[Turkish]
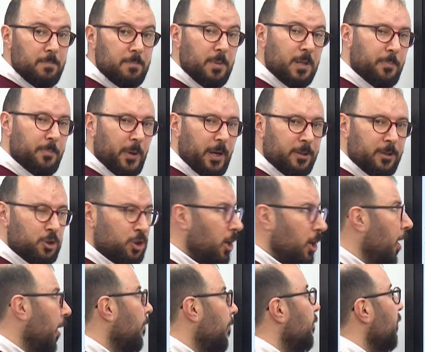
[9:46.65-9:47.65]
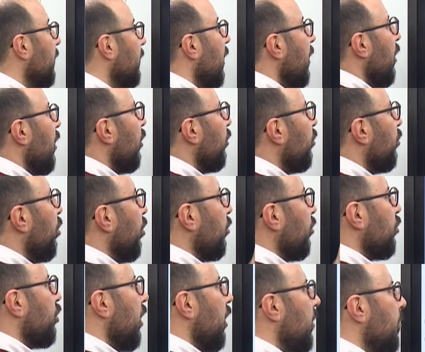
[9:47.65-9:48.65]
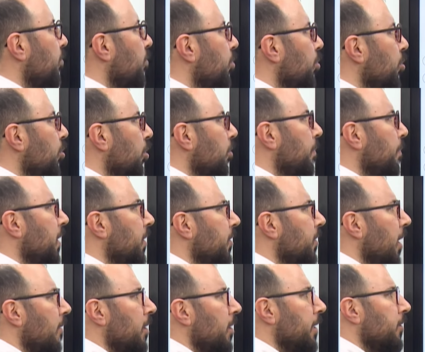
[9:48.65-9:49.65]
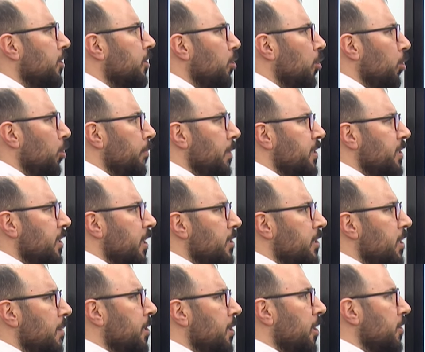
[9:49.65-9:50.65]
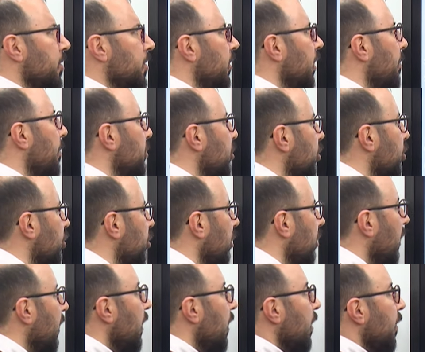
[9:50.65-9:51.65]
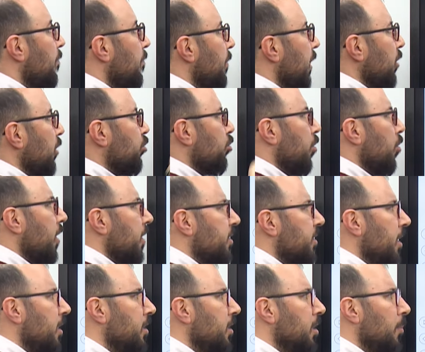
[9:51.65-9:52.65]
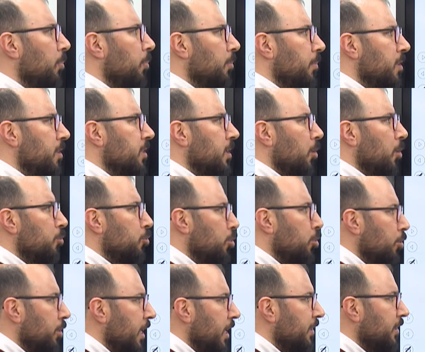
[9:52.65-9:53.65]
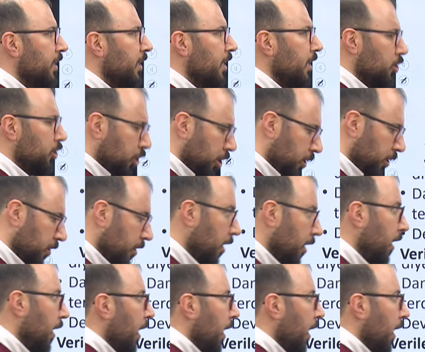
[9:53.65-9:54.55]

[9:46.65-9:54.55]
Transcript: Bir padişah Türkçenin büyük bir devlet dili olmasına zemin hazırlamış birçok eserin yapılmasına öncülük ettiği için